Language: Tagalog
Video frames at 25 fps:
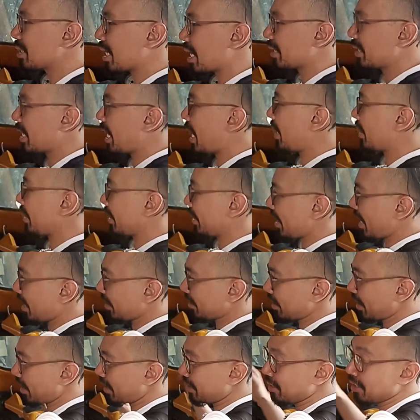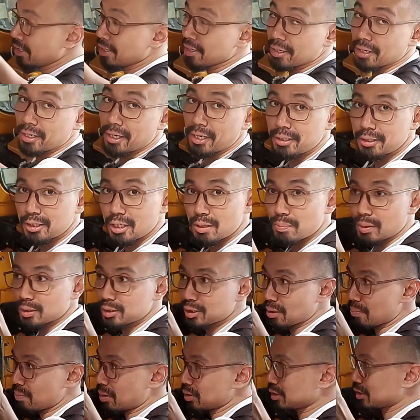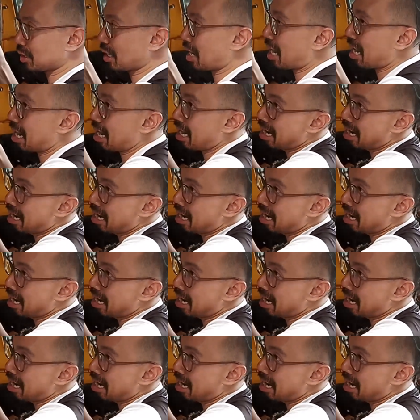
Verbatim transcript: yung dadaanan natin, eh hindi basta-basta